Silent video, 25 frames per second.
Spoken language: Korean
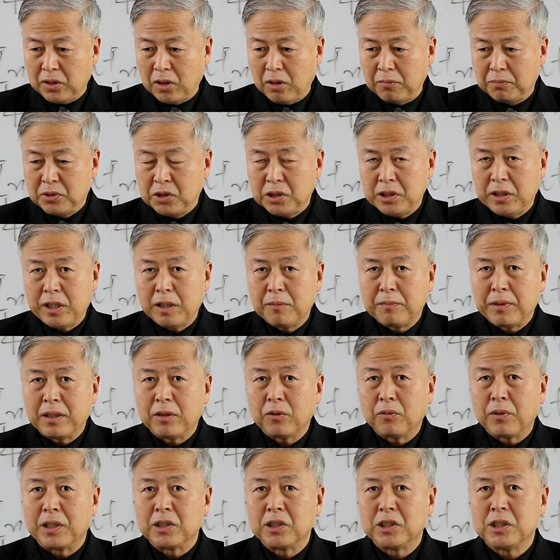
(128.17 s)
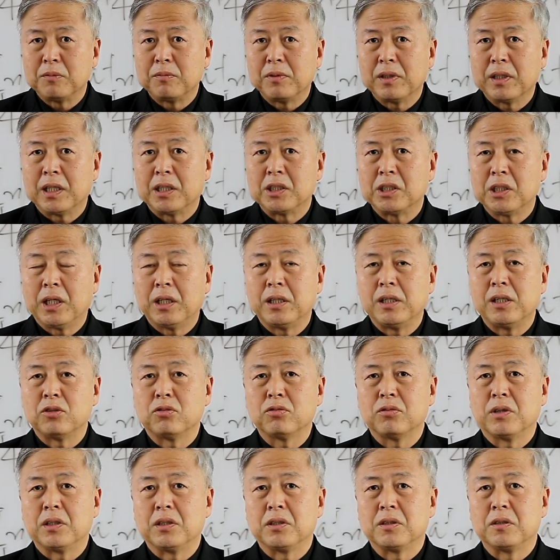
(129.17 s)
껍질에만 관심을 가지게 될
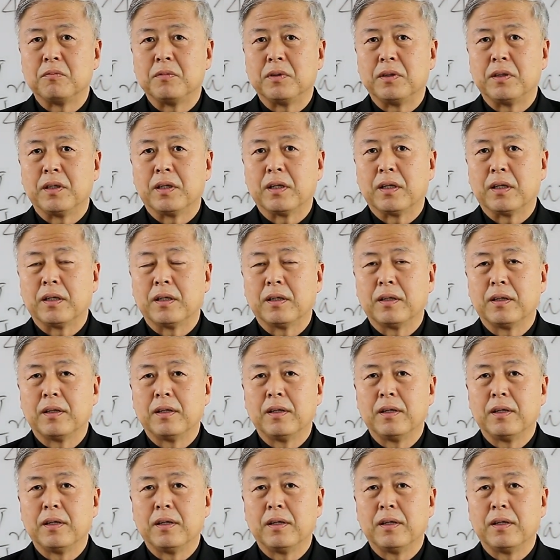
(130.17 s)
수가 있습니다.